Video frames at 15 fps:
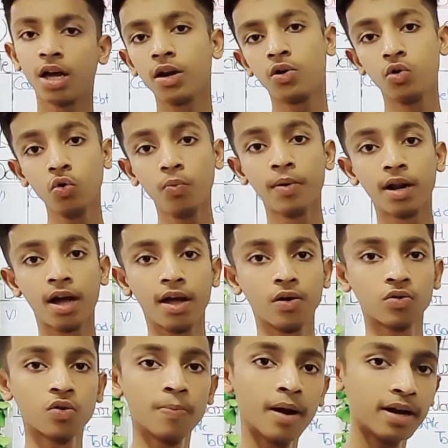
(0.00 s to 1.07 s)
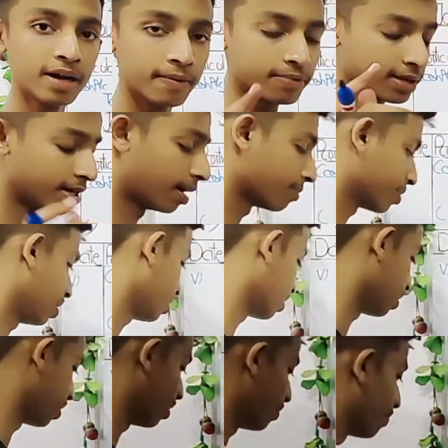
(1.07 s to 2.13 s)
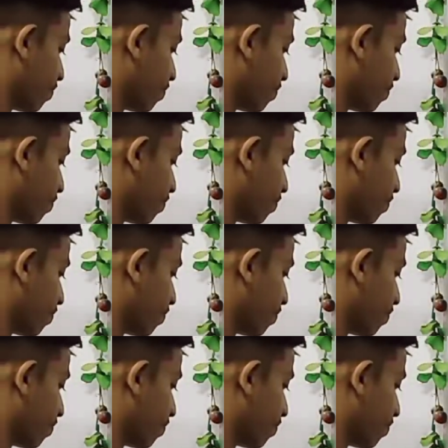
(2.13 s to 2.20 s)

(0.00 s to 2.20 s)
जितना डूब रहा है उसको बैड डेट्स के नाम से लिखेंगे